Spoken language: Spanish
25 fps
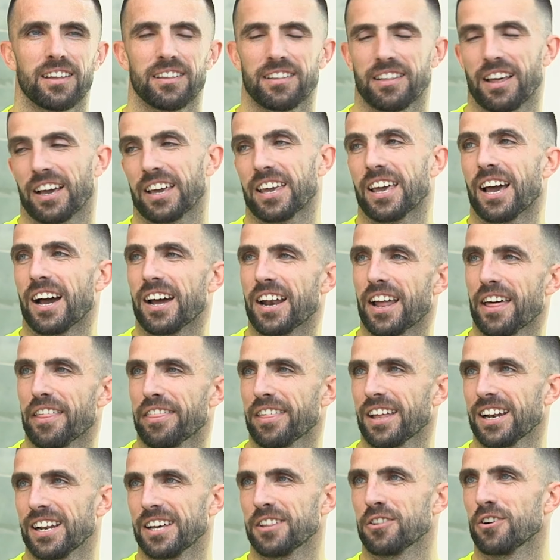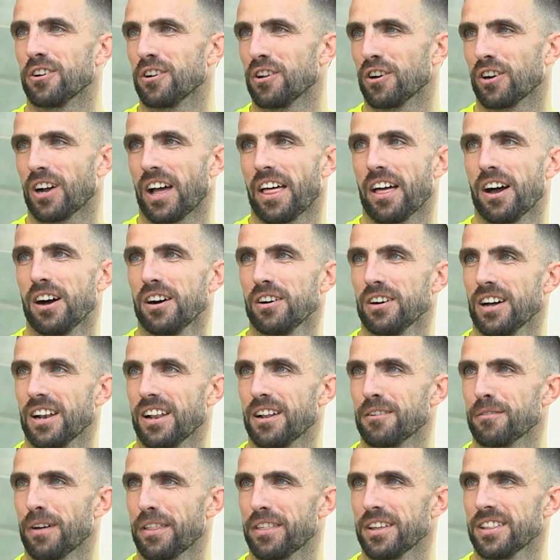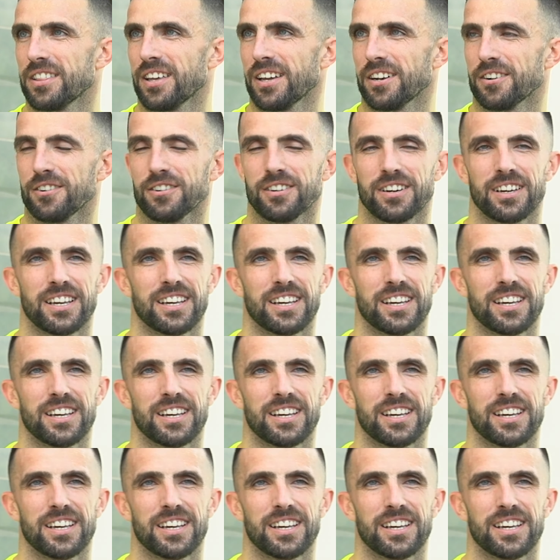aquí agradecerle todo lo que ha dado al Albacete, ¿no?